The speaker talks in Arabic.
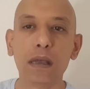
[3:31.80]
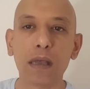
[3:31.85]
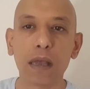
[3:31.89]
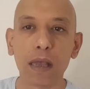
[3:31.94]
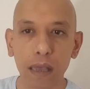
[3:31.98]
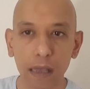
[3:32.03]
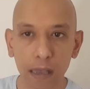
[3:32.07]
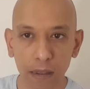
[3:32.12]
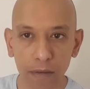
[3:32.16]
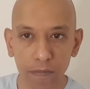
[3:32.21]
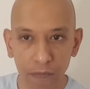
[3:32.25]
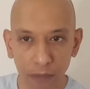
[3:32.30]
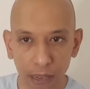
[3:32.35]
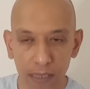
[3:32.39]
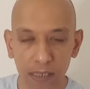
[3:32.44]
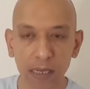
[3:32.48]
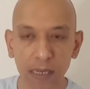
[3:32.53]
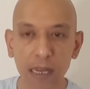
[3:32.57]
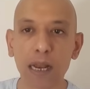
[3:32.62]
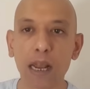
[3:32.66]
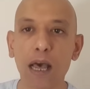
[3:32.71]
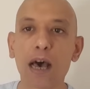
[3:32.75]
في
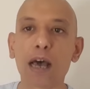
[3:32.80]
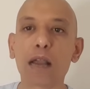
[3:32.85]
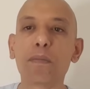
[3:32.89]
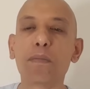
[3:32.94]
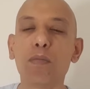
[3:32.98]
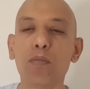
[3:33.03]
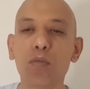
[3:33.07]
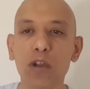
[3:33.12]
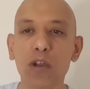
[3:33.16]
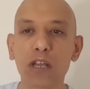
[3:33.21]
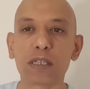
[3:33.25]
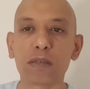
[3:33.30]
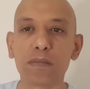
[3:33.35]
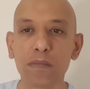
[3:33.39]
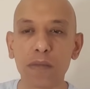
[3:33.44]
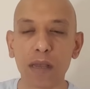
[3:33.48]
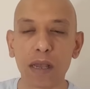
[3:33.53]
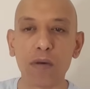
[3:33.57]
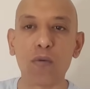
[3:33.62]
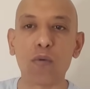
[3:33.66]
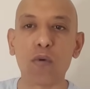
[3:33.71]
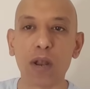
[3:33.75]
اثناء الحرب ملازم
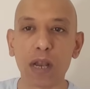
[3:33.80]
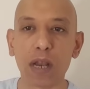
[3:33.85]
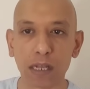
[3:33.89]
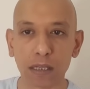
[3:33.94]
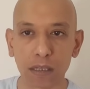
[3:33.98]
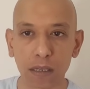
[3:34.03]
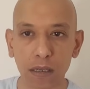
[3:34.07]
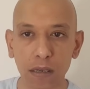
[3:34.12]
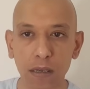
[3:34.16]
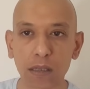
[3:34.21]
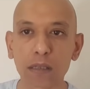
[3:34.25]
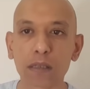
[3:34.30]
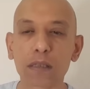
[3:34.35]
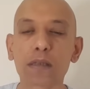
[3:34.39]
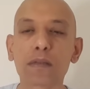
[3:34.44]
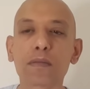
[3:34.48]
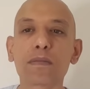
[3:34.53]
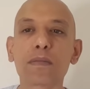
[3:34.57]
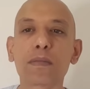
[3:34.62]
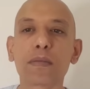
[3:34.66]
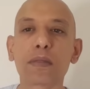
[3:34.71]
اول احتياط